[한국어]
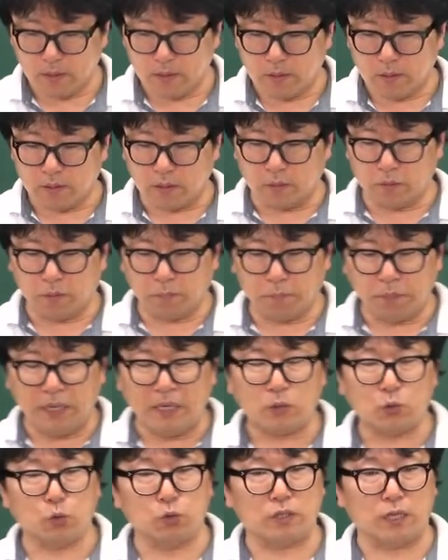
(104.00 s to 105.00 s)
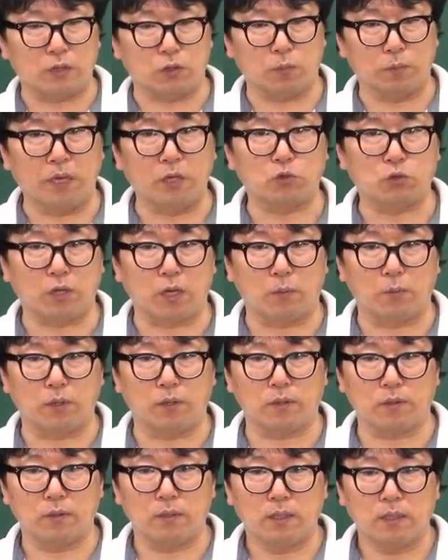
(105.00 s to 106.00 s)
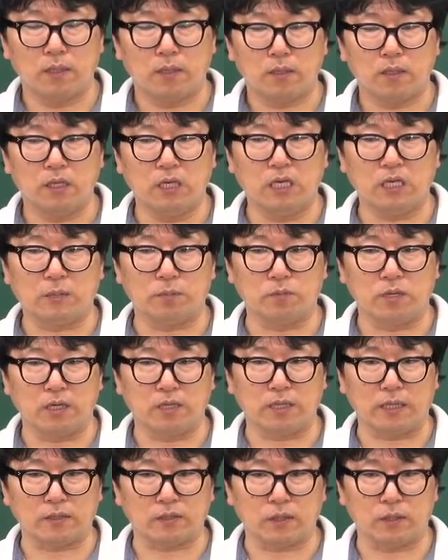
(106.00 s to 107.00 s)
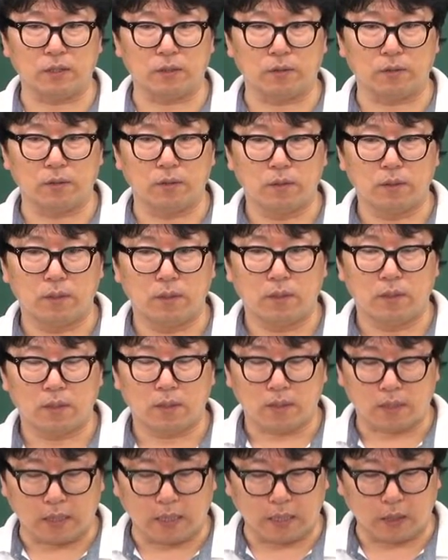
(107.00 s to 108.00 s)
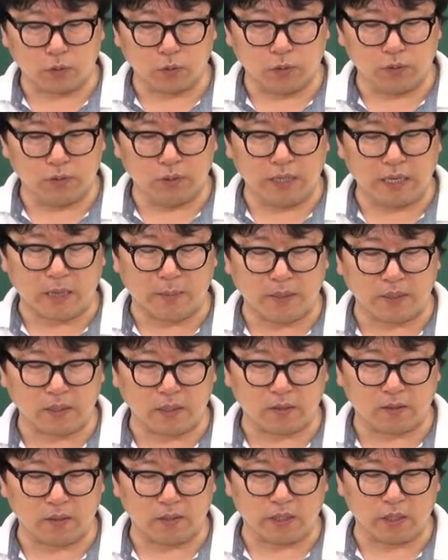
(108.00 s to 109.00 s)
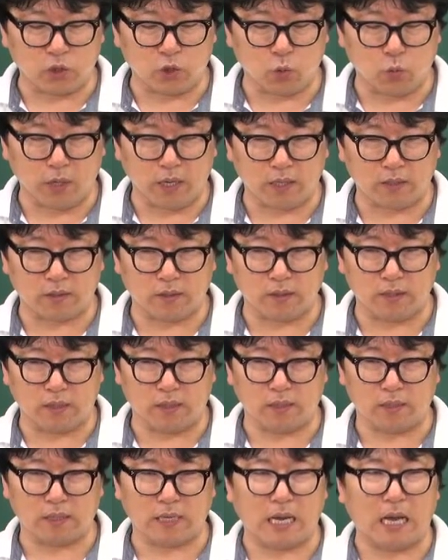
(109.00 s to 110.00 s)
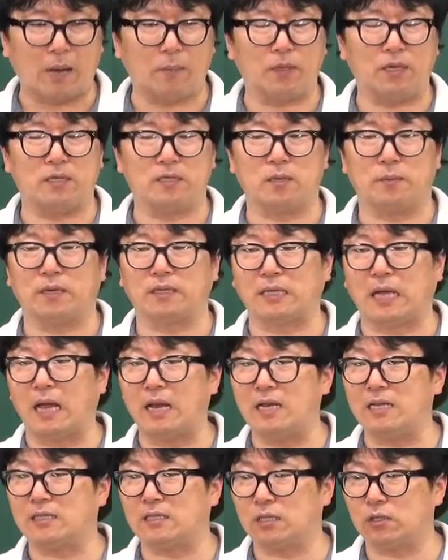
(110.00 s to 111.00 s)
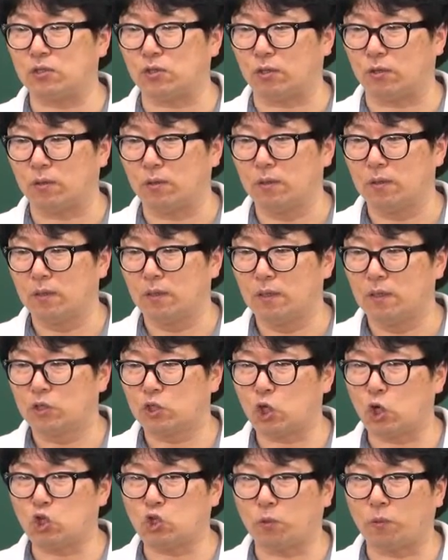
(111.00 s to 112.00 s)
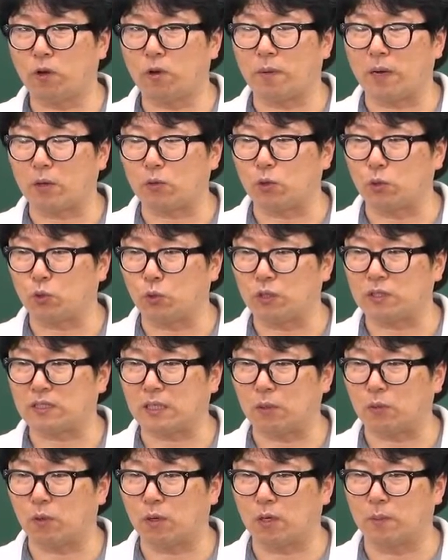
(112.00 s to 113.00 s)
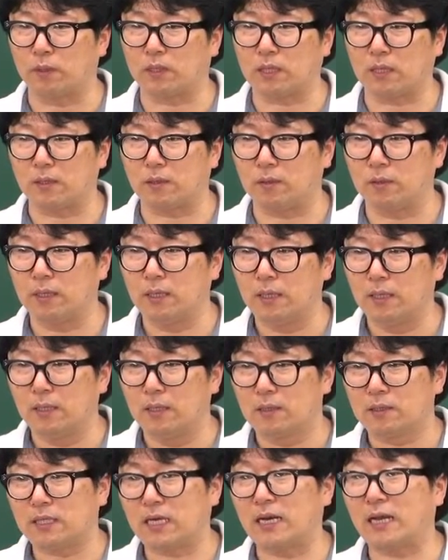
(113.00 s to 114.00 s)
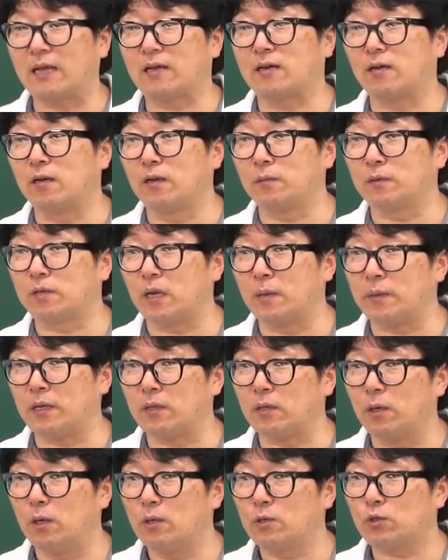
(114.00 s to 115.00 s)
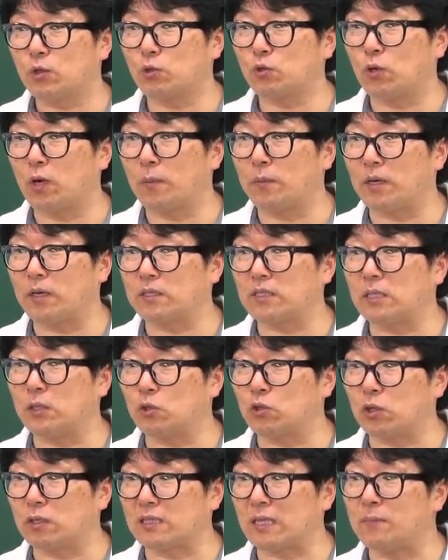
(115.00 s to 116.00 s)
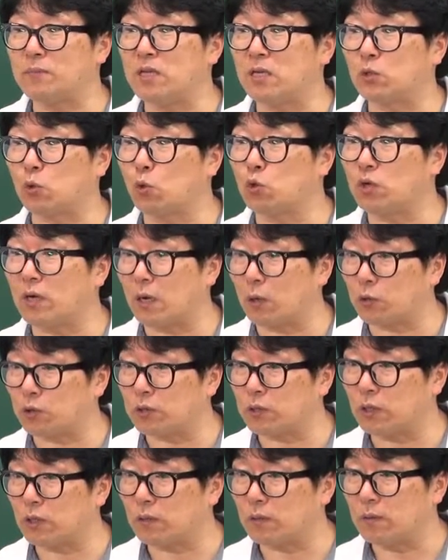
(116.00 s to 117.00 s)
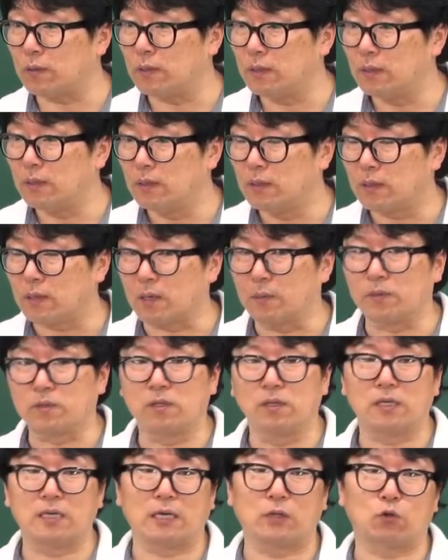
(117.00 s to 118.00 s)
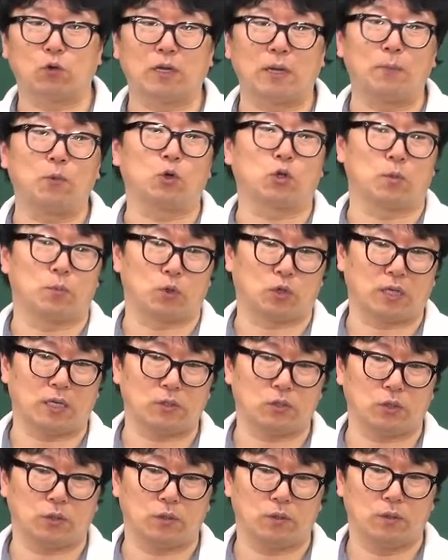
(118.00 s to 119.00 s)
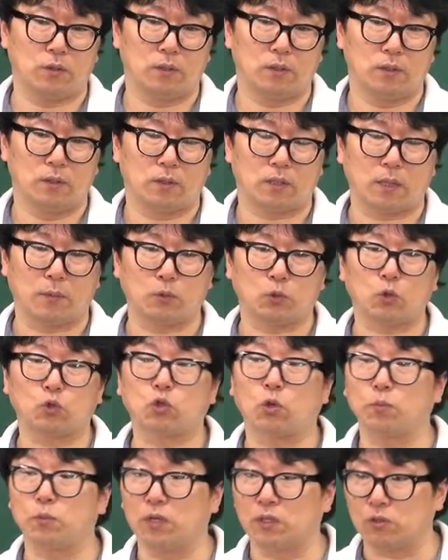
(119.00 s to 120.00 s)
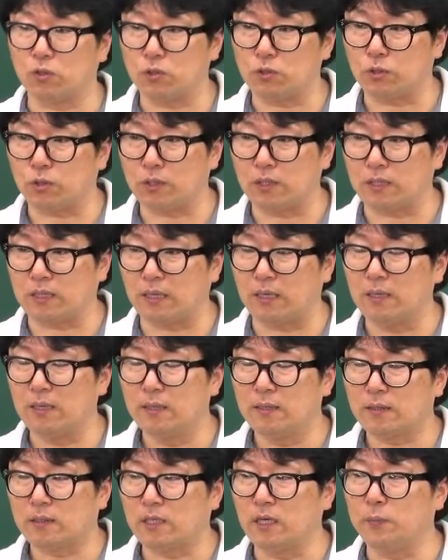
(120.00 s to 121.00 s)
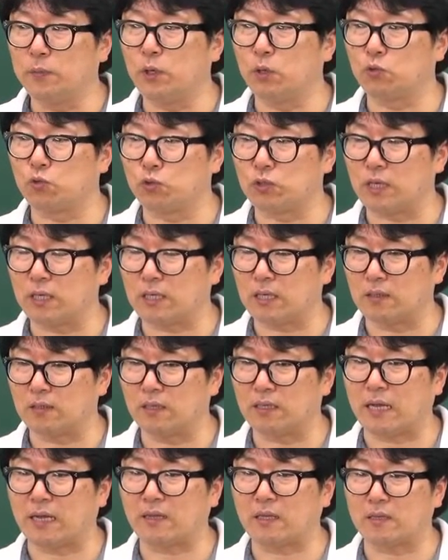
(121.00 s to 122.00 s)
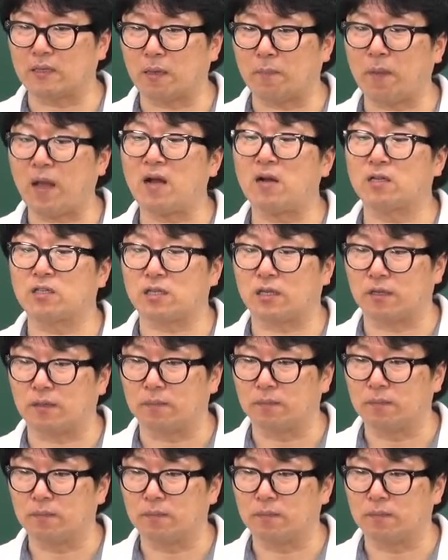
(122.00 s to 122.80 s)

여러분, 매수제이죠매수제가 뭐예요? 20년이 됐어요. 그래가지고 의리 갑한테 등기를 청구를 하겠더니 갑이 이제 막 난리 치죠. 철종은 왔고 둘이 싸우고 그러면 어떻게 돼요? 차라리 그러, 그러면 소송하면 은 취득시효는 3년에서 5년 가거든요. 그럼 그 기간 동안 아무것도 못하죠. 그 다음에 소송 비용 들죠. 그러니까 그 비용 줄 테니까 너 나한테 그냥 판 것처럼